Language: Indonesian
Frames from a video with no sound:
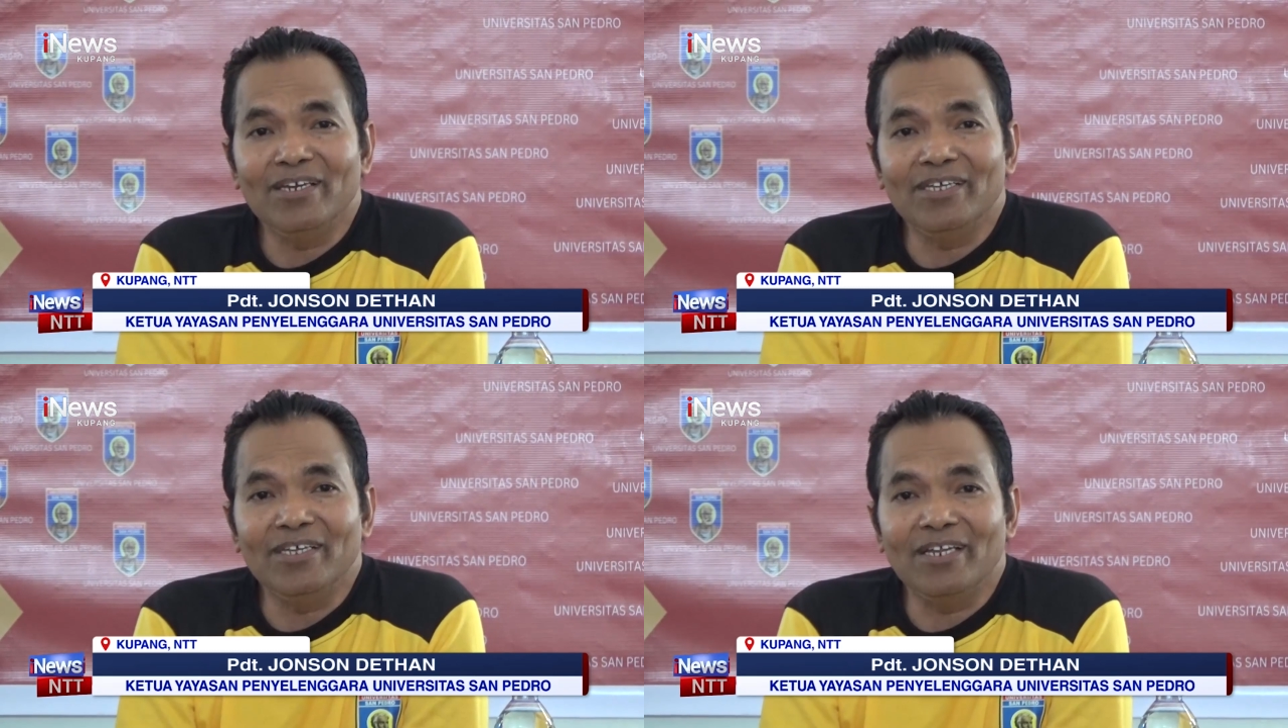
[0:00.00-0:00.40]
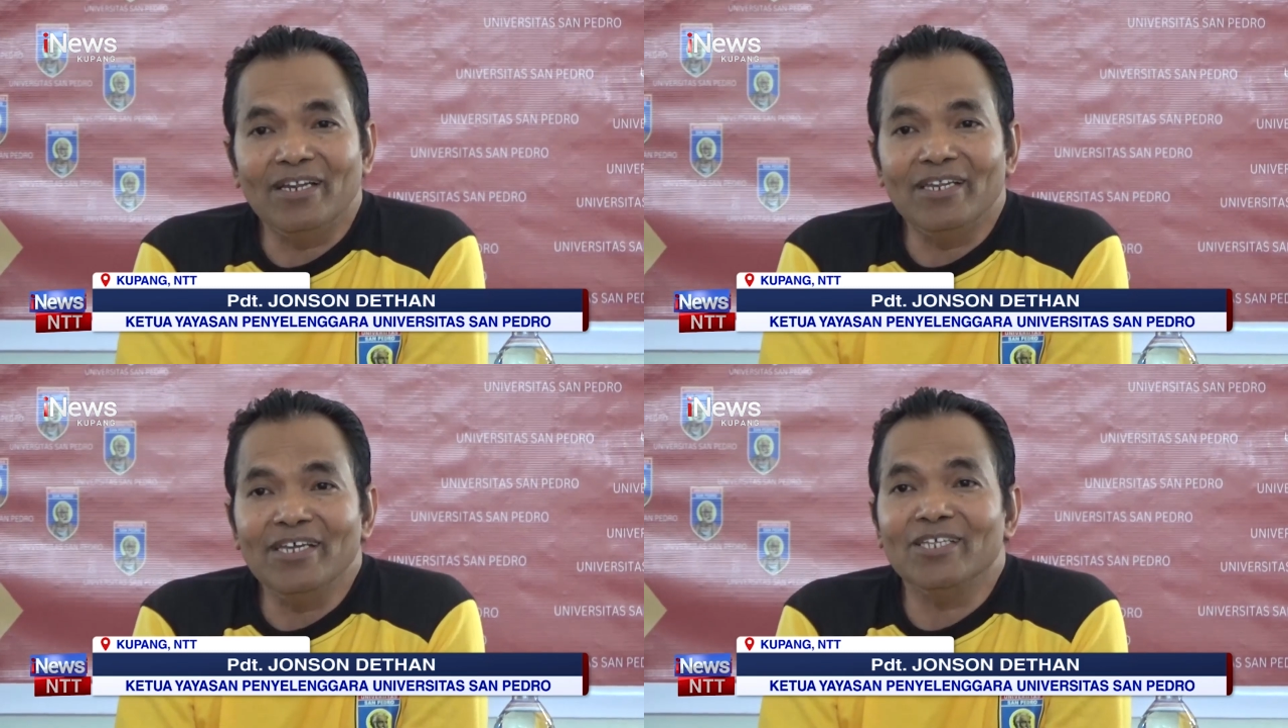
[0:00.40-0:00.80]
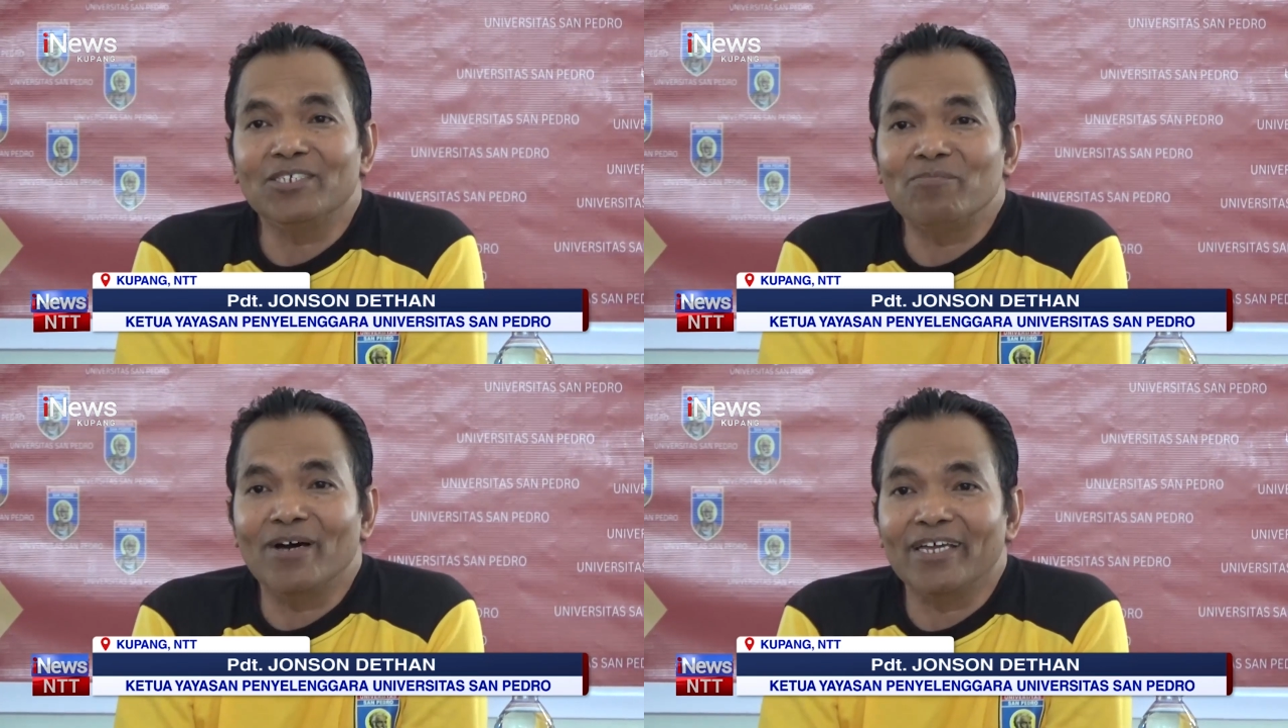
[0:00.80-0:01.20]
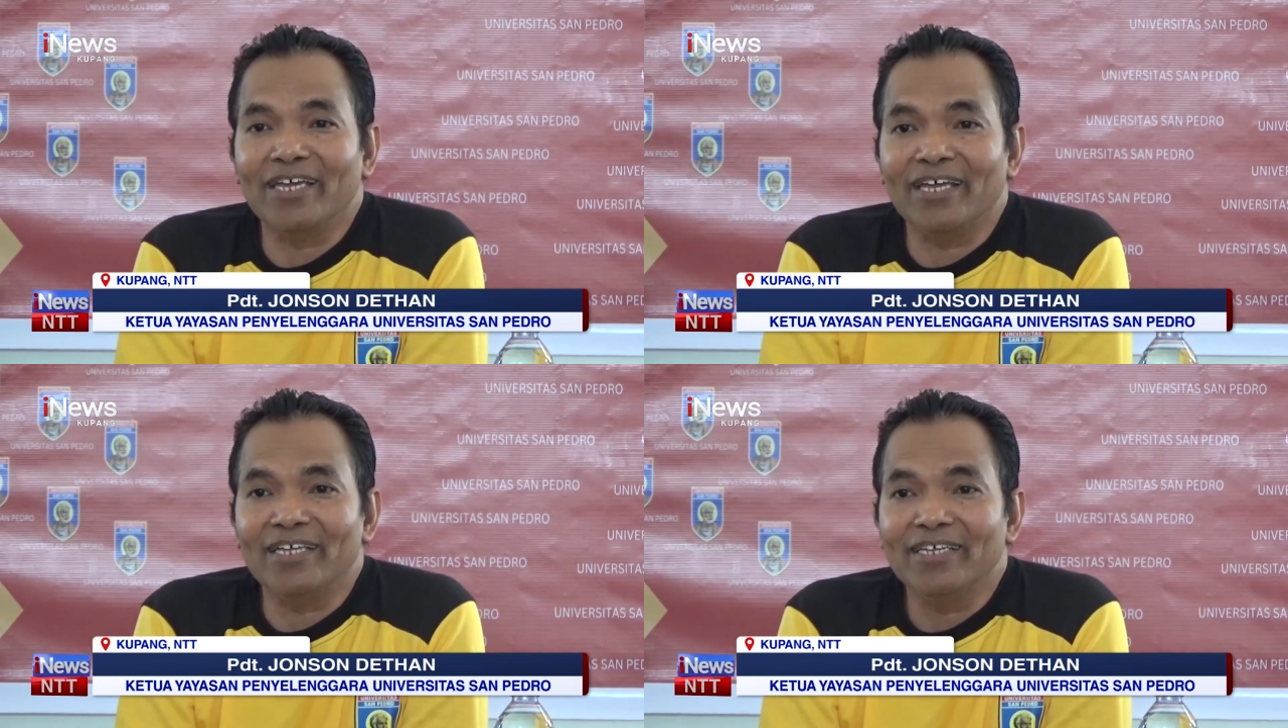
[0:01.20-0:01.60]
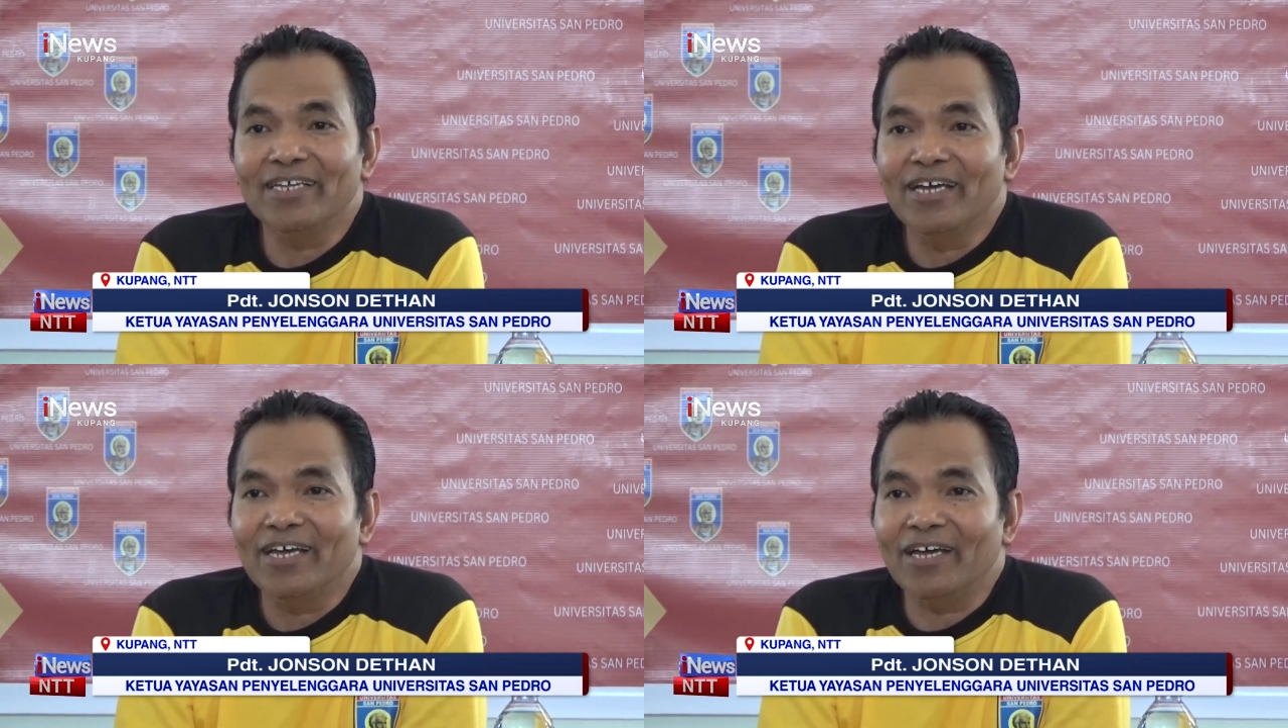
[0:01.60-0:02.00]
dilihat sebagai
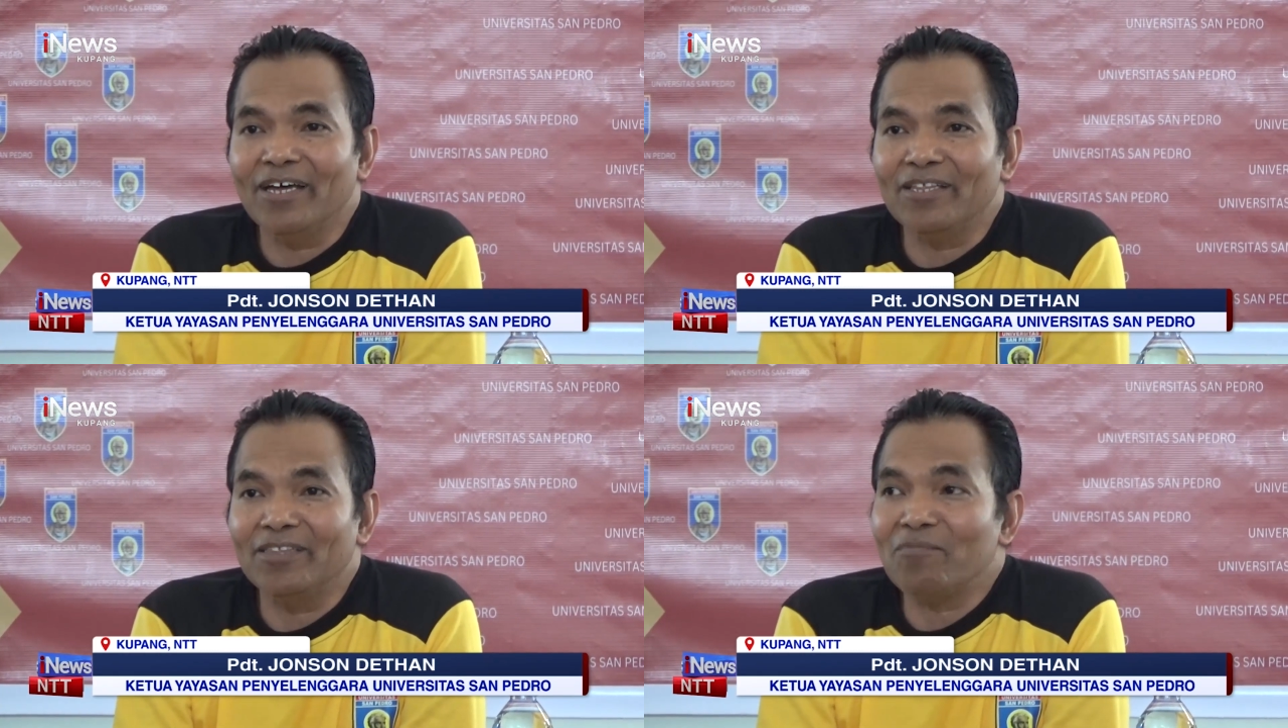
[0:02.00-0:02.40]
ya,